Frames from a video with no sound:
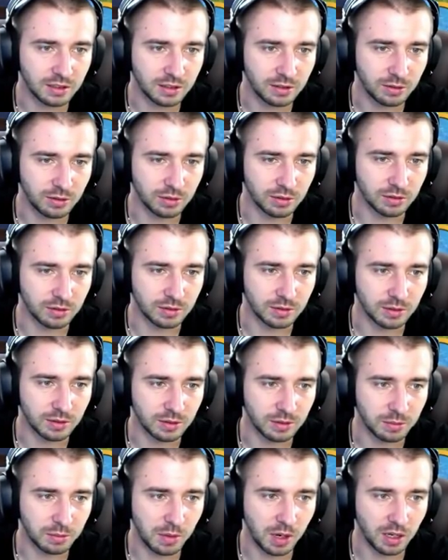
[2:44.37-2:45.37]
Ну,
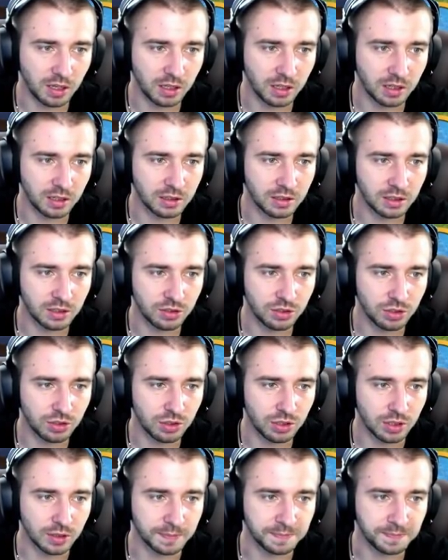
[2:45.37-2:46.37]
магия этой GG.